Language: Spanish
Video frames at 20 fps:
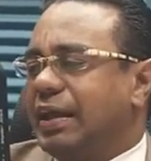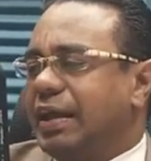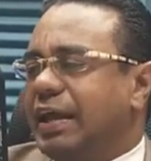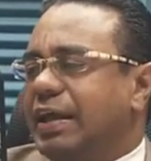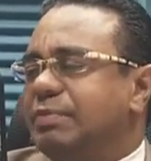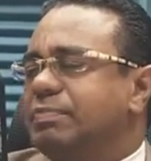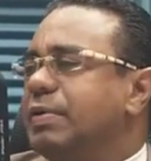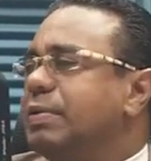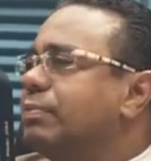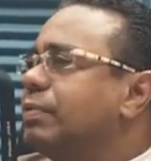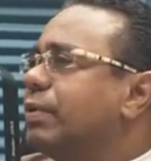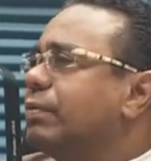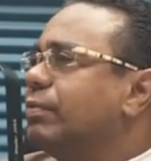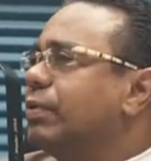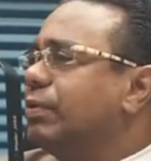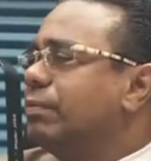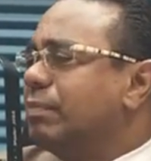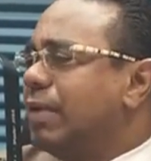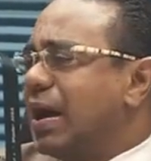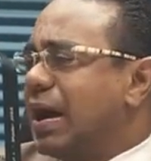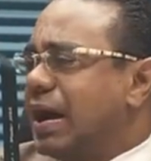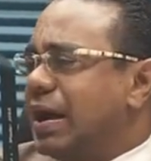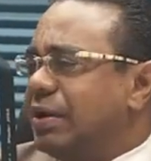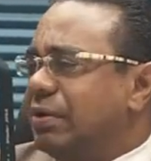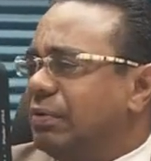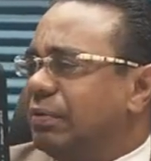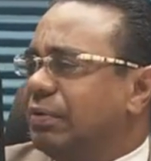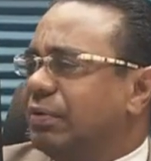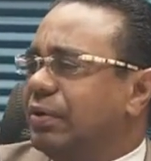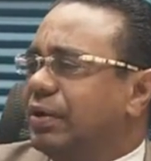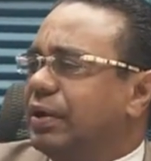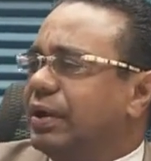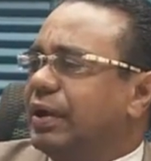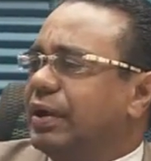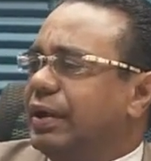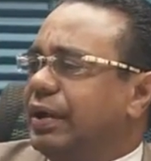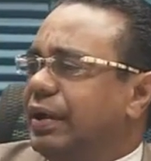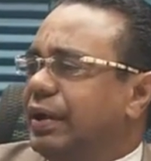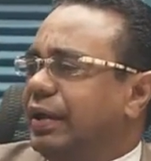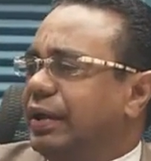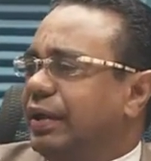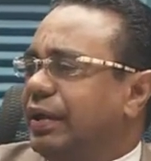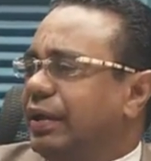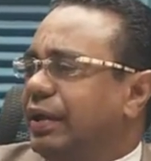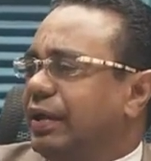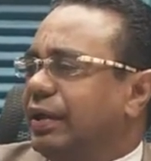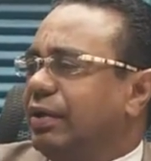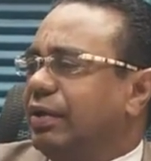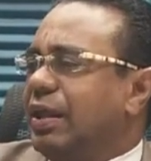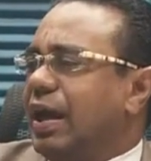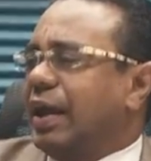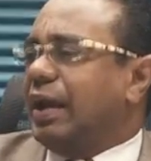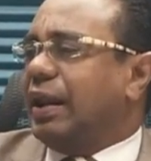es mi primo hermano. Le agradezco eh, mucho. Le